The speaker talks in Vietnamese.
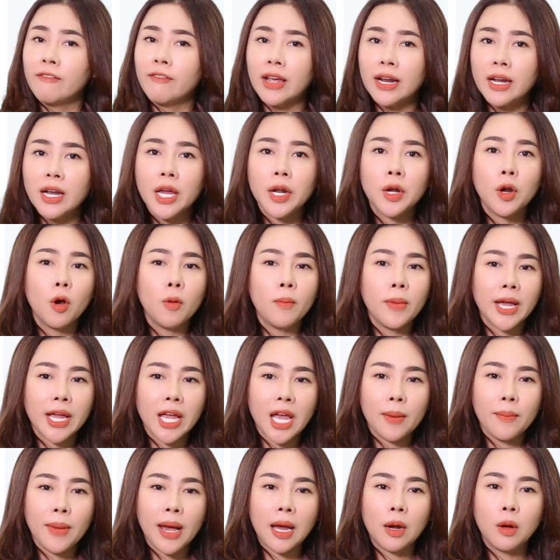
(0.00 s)
vậy nên
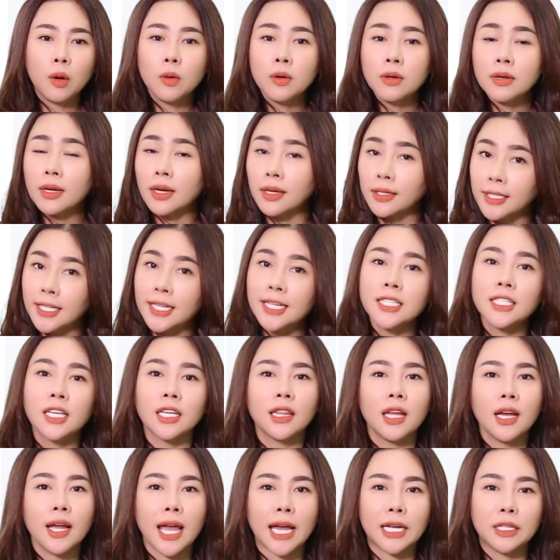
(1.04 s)
omega 3 luôn cần thiết
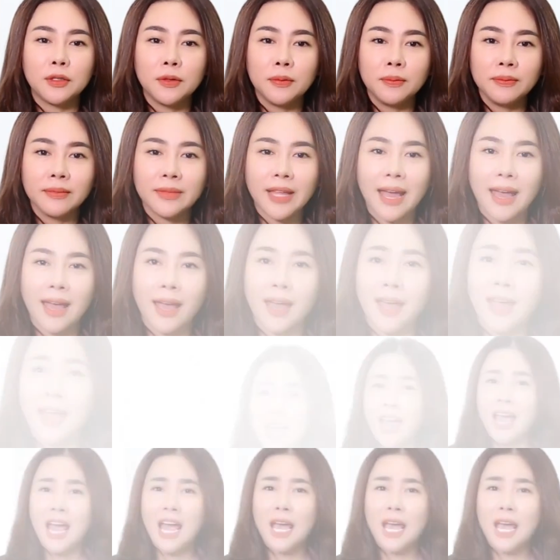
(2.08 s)
cho tất cả chúng ta